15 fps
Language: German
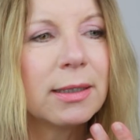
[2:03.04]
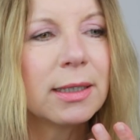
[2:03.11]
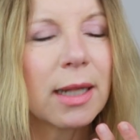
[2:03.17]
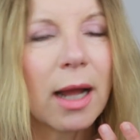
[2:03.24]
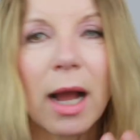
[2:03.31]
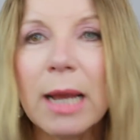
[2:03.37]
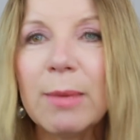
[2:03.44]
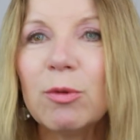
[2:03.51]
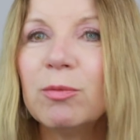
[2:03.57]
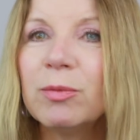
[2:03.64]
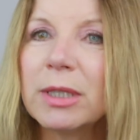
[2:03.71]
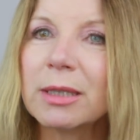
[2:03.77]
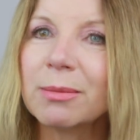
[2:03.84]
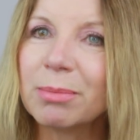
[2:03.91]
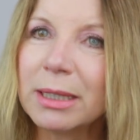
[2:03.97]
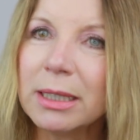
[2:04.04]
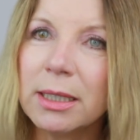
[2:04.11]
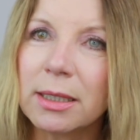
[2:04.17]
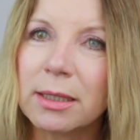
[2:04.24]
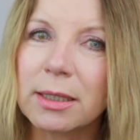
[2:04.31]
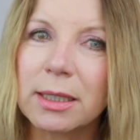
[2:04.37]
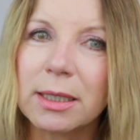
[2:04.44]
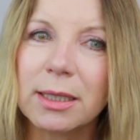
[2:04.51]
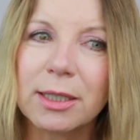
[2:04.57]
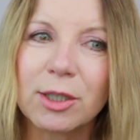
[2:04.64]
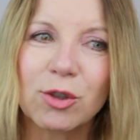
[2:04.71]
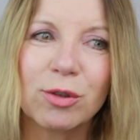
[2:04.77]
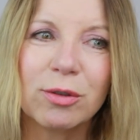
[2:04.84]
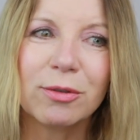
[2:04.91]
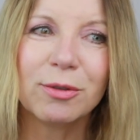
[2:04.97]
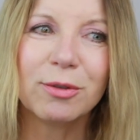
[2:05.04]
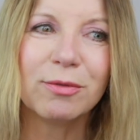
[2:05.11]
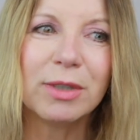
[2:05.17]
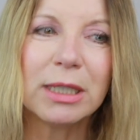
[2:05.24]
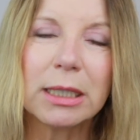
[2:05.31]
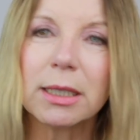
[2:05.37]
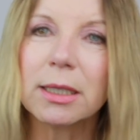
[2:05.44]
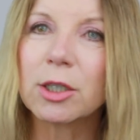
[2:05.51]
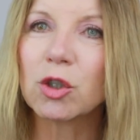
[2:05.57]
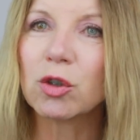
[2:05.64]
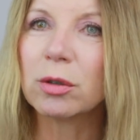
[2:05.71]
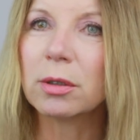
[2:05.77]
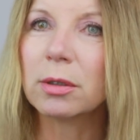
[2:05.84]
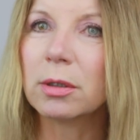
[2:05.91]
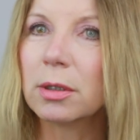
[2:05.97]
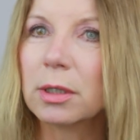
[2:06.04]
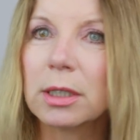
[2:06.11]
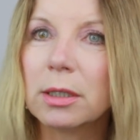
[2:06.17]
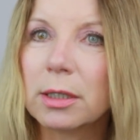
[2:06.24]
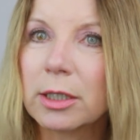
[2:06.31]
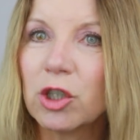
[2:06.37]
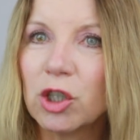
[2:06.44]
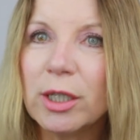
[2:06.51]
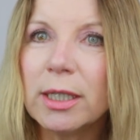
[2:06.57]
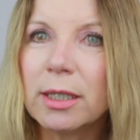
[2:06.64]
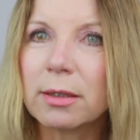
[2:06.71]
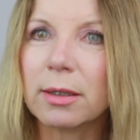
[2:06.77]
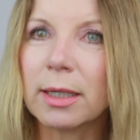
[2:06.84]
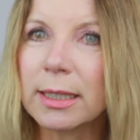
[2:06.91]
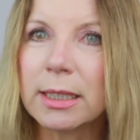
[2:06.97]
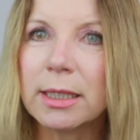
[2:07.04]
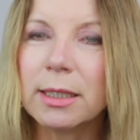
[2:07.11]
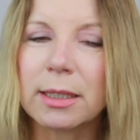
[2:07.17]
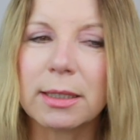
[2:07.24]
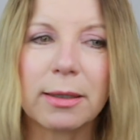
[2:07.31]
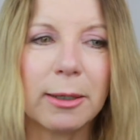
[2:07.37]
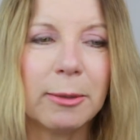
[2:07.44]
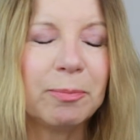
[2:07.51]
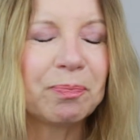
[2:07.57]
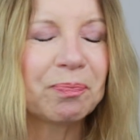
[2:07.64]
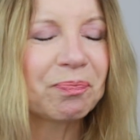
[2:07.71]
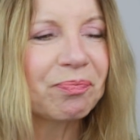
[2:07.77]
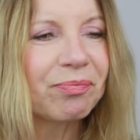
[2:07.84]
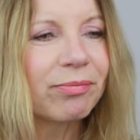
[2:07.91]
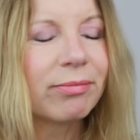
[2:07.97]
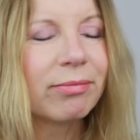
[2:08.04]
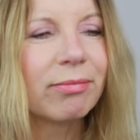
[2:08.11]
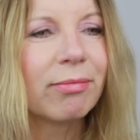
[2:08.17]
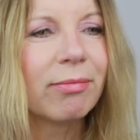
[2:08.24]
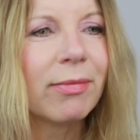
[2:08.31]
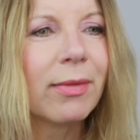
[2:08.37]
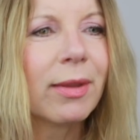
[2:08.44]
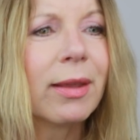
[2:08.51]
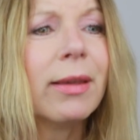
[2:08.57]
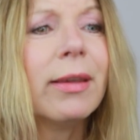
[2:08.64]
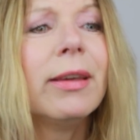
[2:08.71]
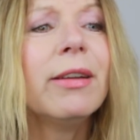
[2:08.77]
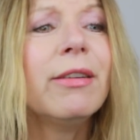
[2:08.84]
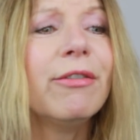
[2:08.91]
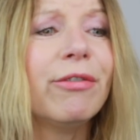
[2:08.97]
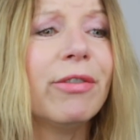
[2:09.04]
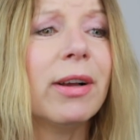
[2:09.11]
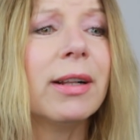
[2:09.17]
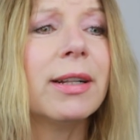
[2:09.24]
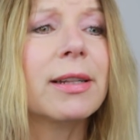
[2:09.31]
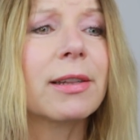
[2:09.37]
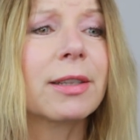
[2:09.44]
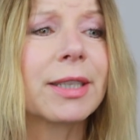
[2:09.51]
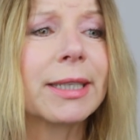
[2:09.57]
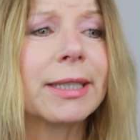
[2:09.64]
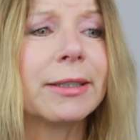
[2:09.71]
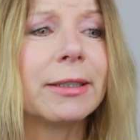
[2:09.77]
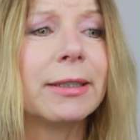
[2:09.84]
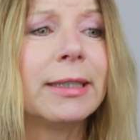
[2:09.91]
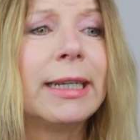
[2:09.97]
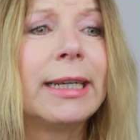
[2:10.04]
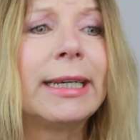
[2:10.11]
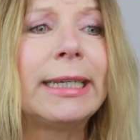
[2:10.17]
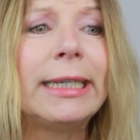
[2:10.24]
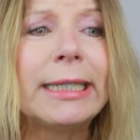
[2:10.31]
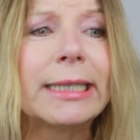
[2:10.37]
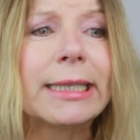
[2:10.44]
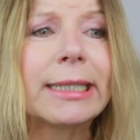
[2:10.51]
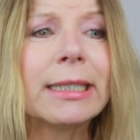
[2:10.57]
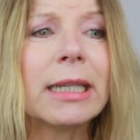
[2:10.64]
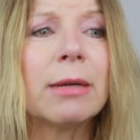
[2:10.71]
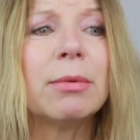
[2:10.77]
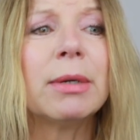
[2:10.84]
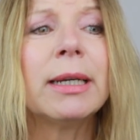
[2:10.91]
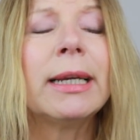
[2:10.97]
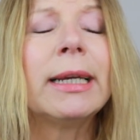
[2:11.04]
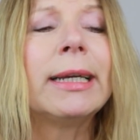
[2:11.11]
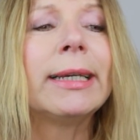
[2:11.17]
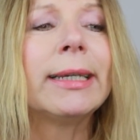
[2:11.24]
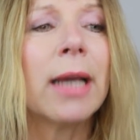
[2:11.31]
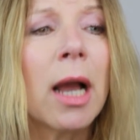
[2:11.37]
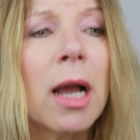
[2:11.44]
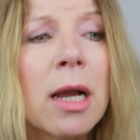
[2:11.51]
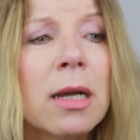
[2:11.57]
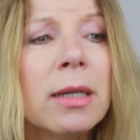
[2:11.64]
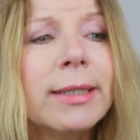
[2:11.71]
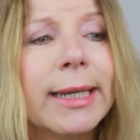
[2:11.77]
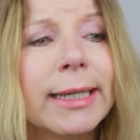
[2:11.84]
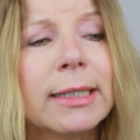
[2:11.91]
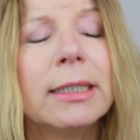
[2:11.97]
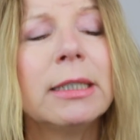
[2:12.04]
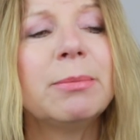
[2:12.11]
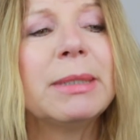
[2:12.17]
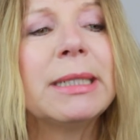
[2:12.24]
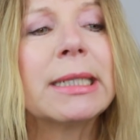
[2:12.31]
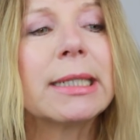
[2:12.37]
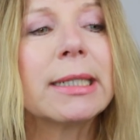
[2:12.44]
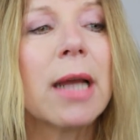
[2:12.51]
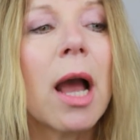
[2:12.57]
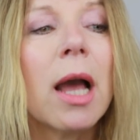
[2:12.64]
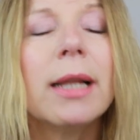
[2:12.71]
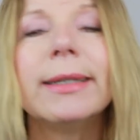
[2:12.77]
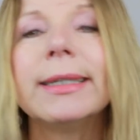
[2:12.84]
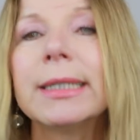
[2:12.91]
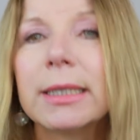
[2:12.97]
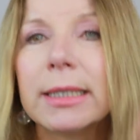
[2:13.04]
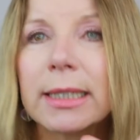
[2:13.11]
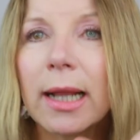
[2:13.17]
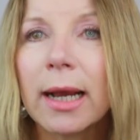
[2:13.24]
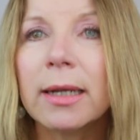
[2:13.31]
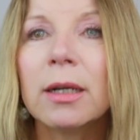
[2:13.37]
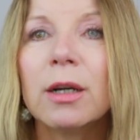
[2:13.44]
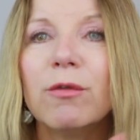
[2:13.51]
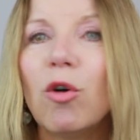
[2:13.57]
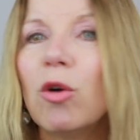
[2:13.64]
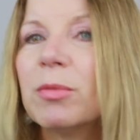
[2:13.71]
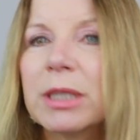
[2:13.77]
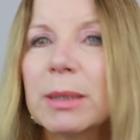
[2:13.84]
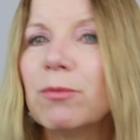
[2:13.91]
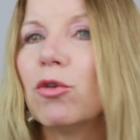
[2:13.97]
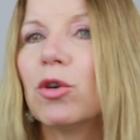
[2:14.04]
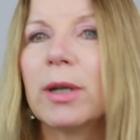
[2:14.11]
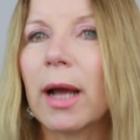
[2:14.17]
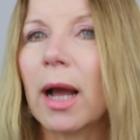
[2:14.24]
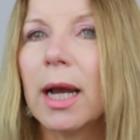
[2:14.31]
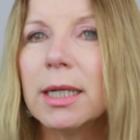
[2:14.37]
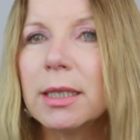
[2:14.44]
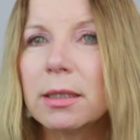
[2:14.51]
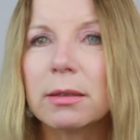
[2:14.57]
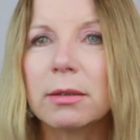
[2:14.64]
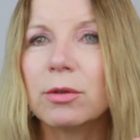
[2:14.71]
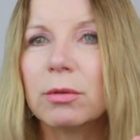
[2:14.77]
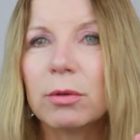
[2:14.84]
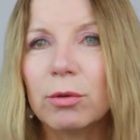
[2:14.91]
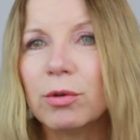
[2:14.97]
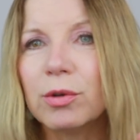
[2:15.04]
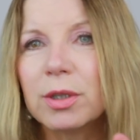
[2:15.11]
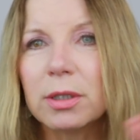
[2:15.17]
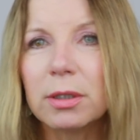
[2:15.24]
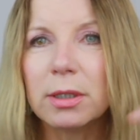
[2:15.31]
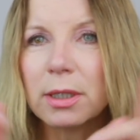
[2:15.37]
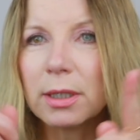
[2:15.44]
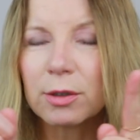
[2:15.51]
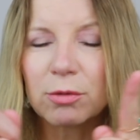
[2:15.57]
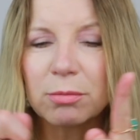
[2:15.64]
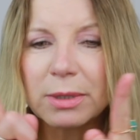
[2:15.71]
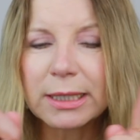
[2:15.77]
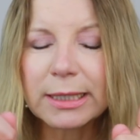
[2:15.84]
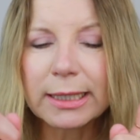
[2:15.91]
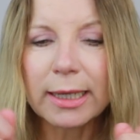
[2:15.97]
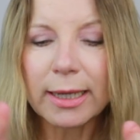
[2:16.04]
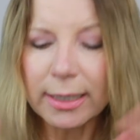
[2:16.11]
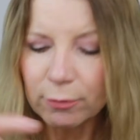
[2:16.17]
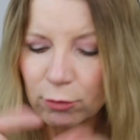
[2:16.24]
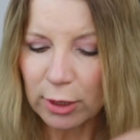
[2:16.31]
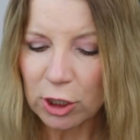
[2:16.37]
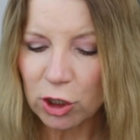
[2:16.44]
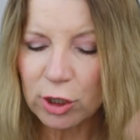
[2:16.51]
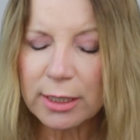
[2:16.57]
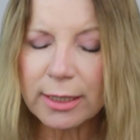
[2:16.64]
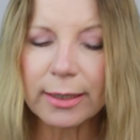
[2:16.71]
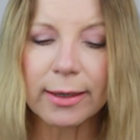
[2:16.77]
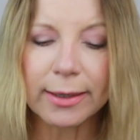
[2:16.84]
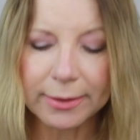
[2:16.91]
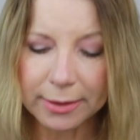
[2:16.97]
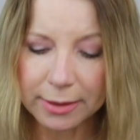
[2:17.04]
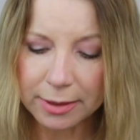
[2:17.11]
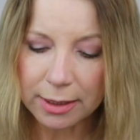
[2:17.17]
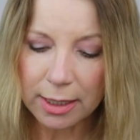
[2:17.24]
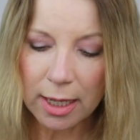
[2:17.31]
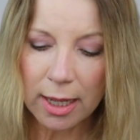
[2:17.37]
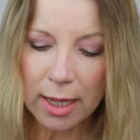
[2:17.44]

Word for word: dieser Hype um diesen Pinsel, das ist ja schon irgendwie, das ist ja schon eine ne Geschichte an sich, ja. Jedenfalls äh, hieß es dann aber, ja, die hätten den Pinsel da, allerdings die kleinere Form. Es gibt auch eine Reisegröße, die dann also ein bisschen kleiner, wo der Stiel kleiner ist.